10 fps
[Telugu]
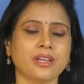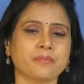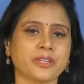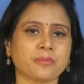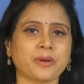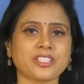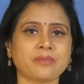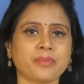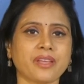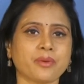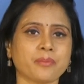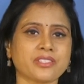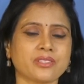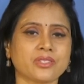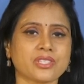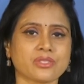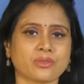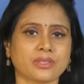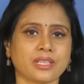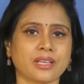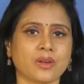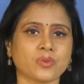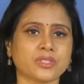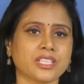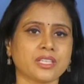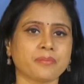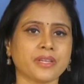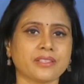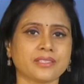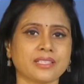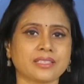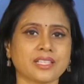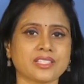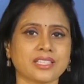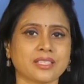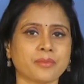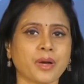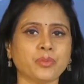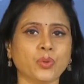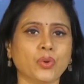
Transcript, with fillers: ప్రతిపక్షంపై విమర్శలు చేస్తుందన్నారు టీడీపీ అధినేత చంద్రబాబు